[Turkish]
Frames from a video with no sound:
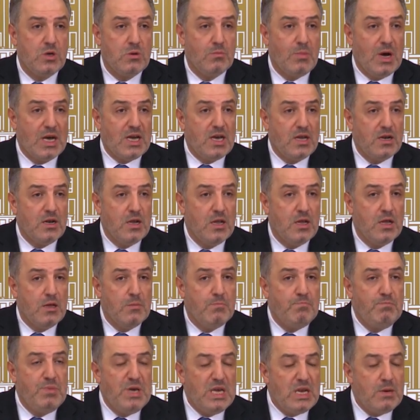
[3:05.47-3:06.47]
Bakın
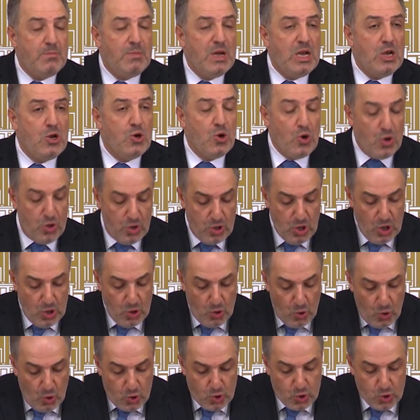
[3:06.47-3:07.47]
1 milyon
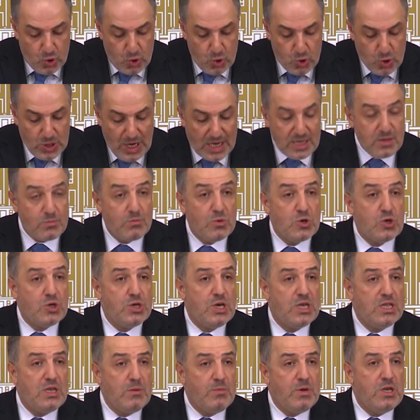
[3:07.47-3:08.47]

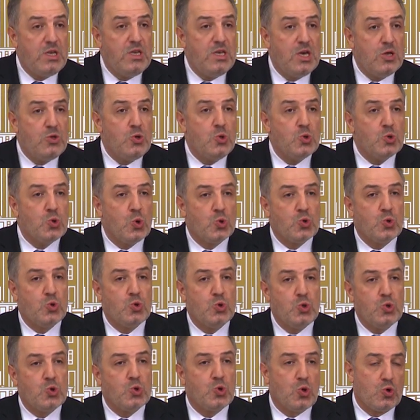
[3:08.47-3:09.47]
367 bin
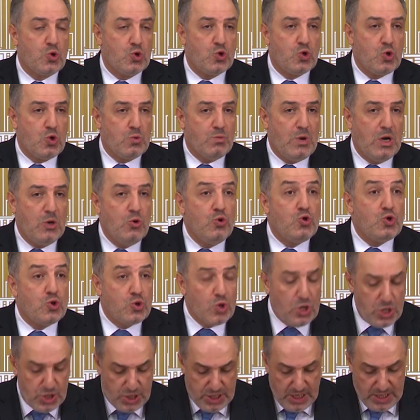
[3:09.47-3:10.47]
733 soruşturma 3
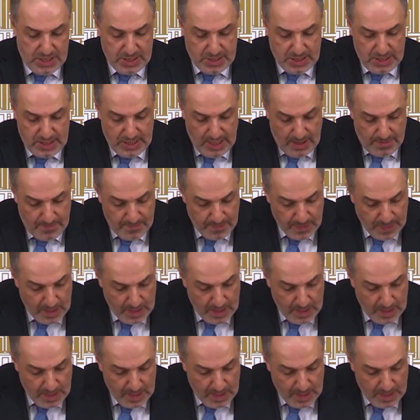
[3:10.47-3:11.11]
yıl içerisinde.